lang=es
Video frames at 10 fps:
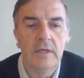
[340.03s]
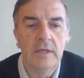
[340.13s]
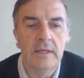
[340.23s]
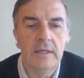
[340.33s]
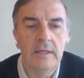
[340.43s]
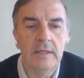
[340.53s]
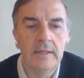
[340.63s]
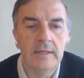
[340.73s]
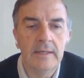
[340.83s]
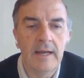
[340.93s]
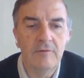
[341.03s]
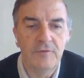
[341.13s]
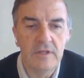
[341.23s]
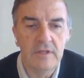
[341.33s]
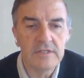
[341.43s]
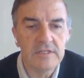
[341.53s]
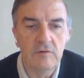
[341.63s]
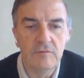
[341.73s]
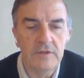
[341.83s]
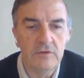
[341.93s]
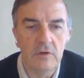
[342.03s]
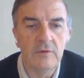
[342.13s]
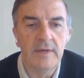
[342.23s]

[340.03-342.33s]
eh, al frente de este conflicto